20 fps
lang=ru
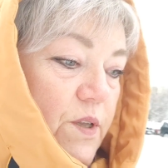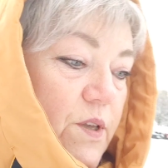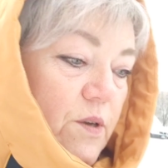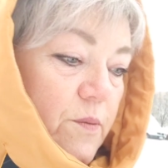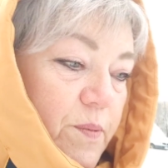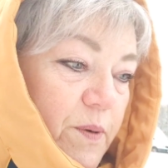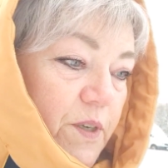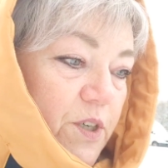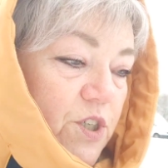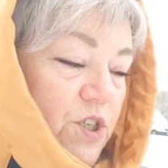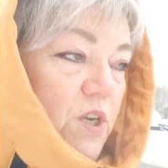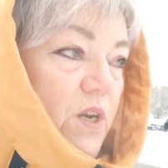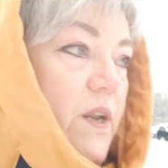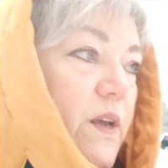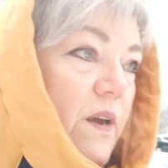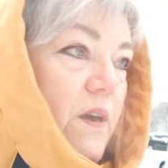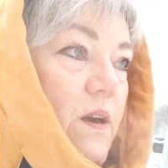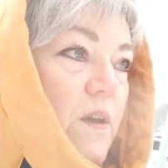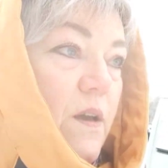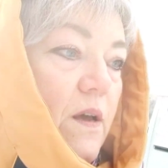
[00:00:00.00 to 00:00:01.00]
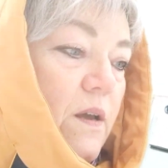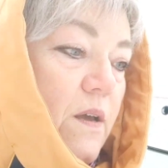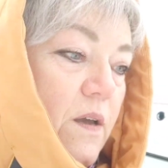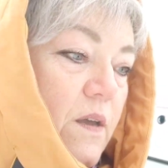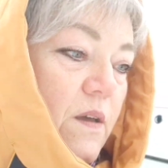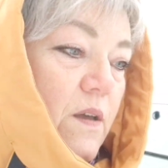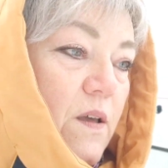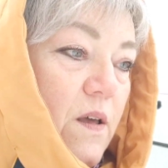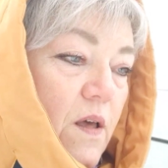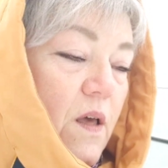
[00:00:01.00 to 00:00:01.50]
они и пришли.
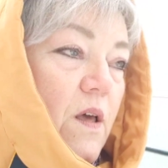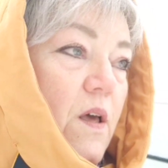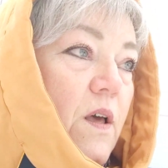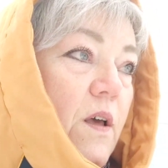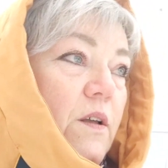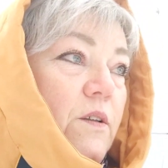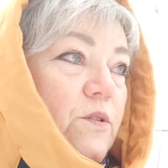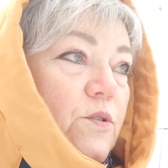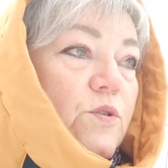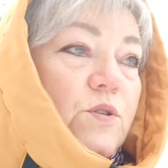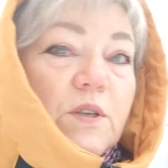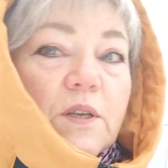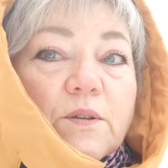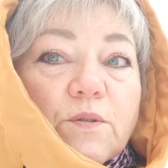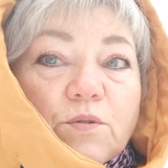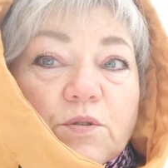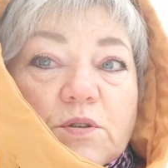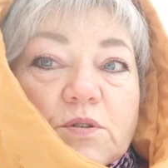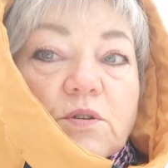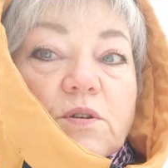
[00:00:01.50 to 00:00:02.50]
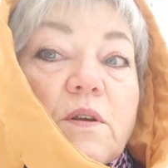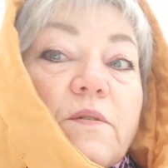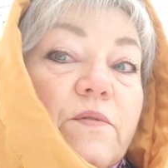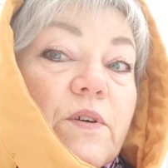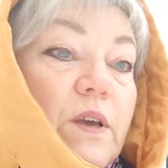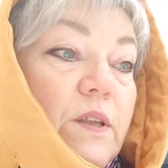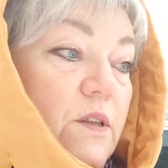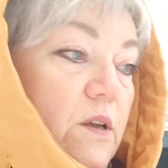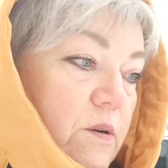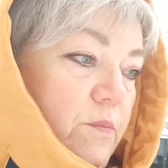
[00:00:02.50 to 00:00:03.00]
Но зато сегодня
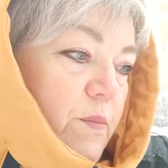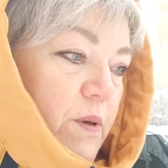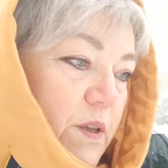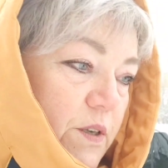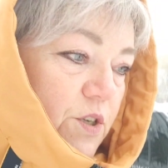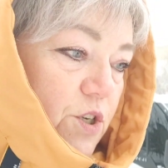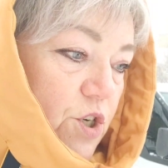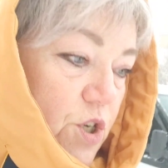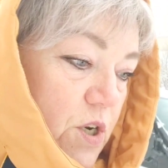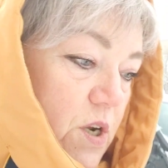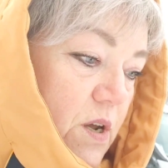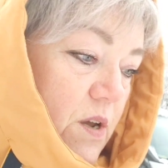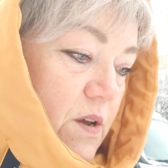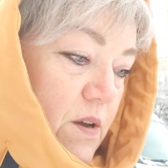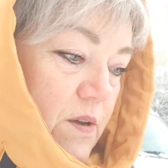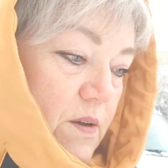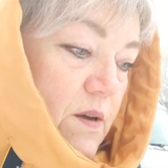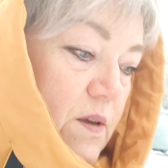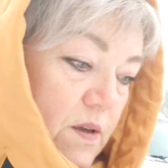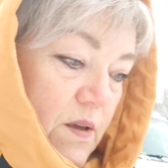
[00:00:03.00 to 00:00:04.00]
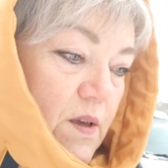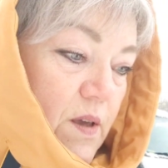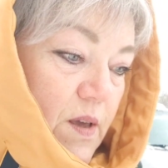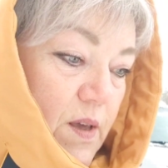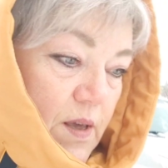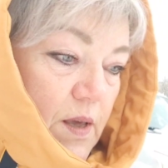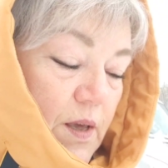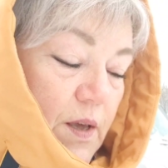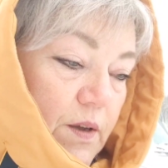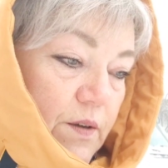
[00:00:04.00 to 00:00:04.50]
ветер меньше.
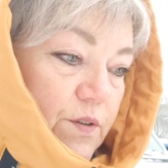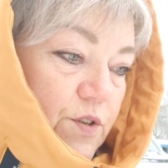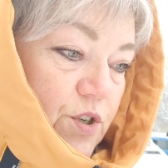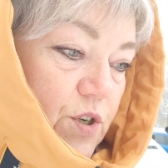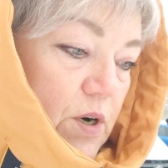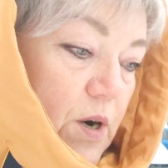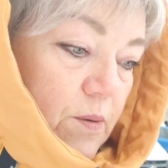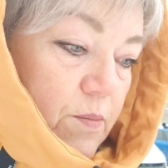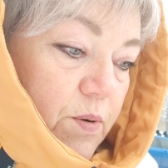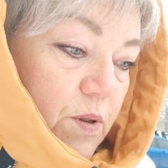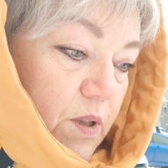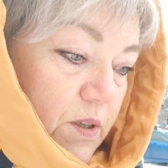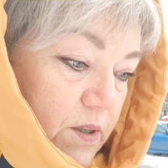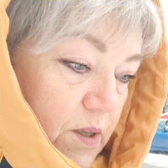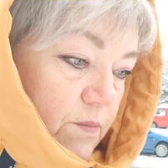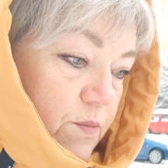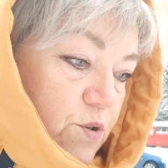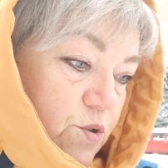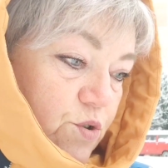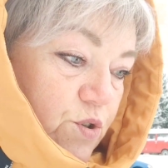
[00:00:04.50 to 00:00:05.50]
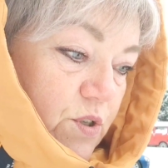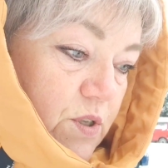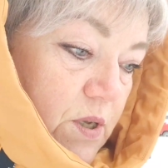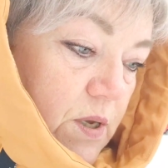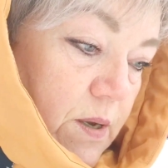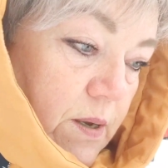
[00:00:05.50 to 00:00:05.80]
Вчера было там что-то